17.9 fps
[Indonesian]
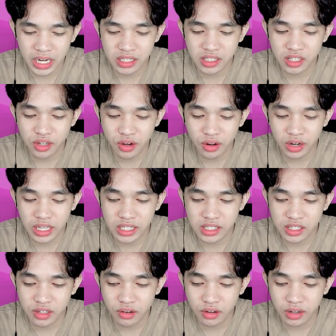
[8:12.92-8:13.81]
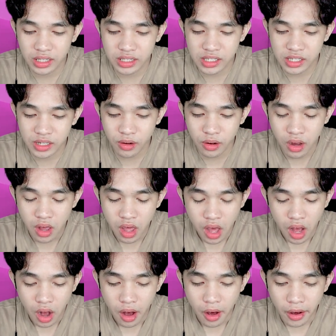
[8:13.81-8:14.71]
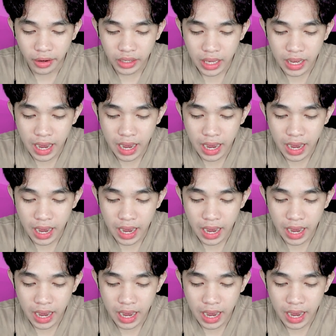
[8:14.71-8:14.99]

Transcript: let's go let's go let's go oke okay,